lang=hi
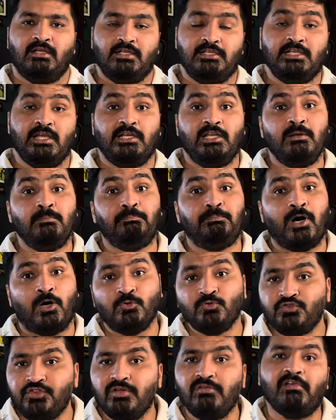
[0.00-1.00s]
यानी
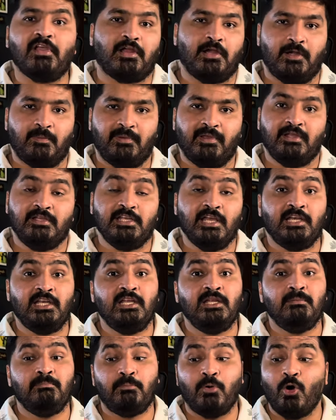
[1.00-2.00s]
बाउंसी विकेट पे
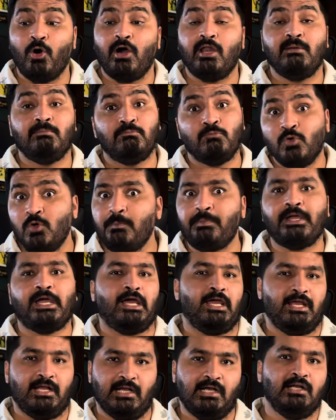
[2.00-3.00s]
यानी बॉल मुंह पे
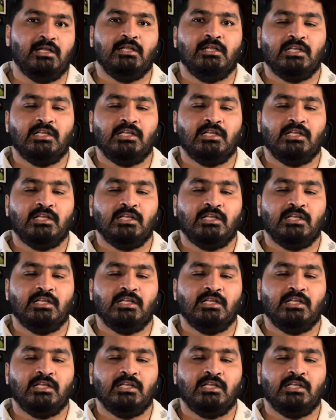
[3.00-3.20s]
आएगा